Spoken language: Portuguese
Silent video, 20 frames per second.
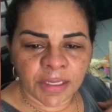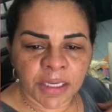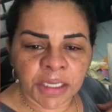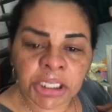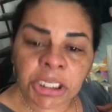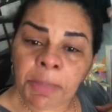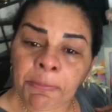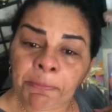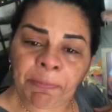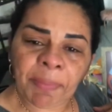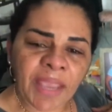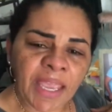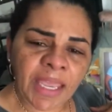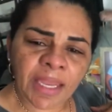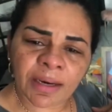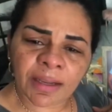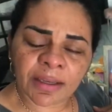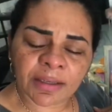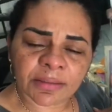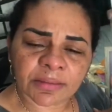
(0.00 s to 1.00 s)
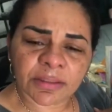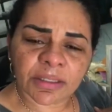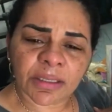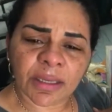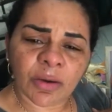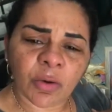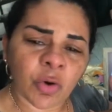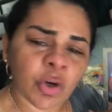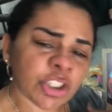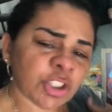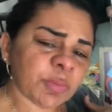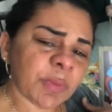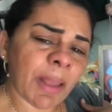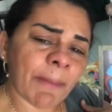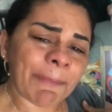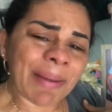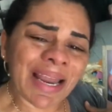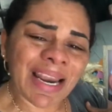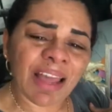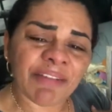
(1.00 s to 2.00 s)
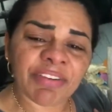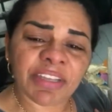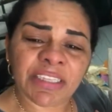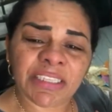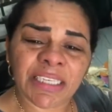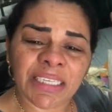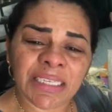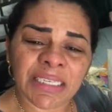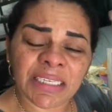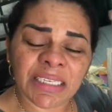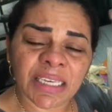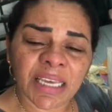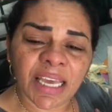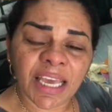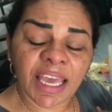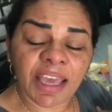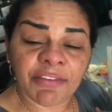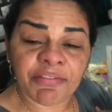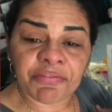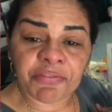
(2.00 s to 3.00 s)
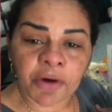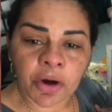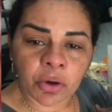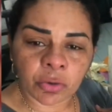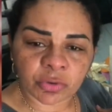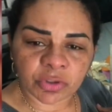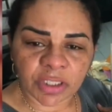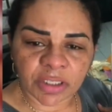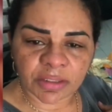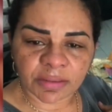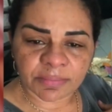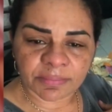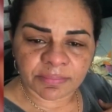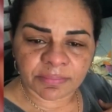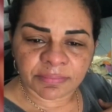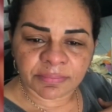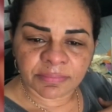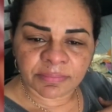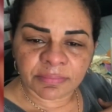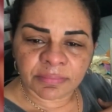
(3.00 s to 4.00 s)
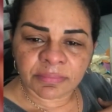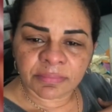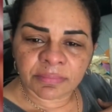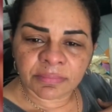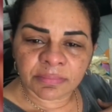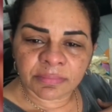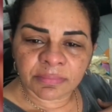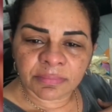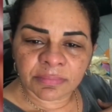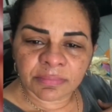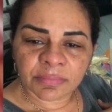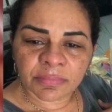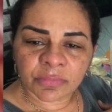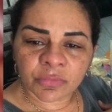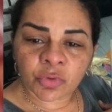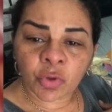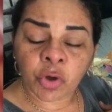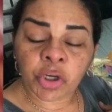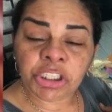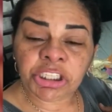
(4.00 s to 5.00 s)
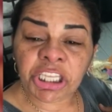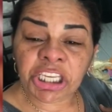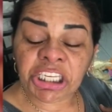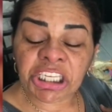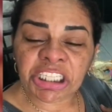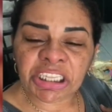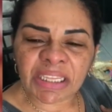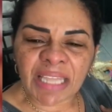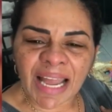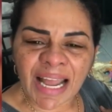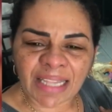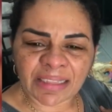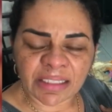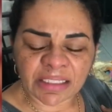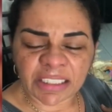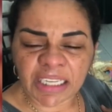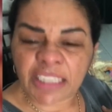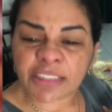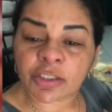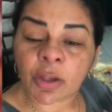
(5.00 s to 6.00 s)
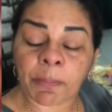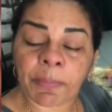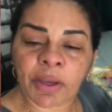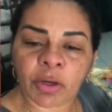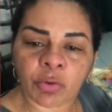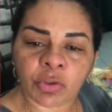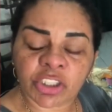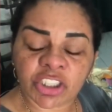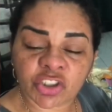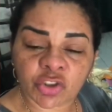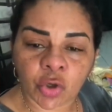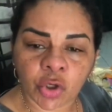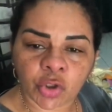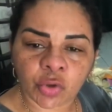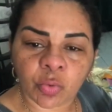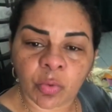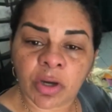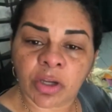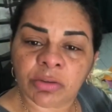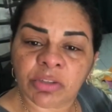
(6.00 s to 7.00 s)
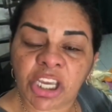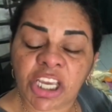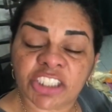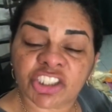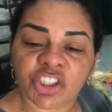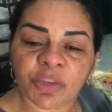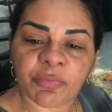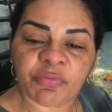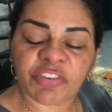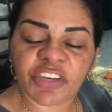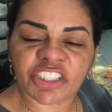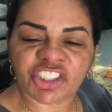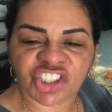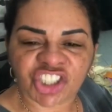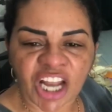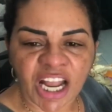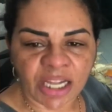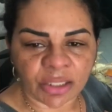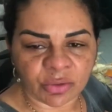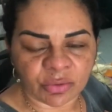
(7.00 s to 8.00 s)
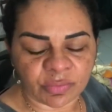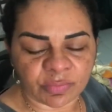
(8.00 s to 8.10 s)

Que pena. Hoje minha palavra é de revolta. Tô indignada que ele só pegou 18 anos em regime fechado.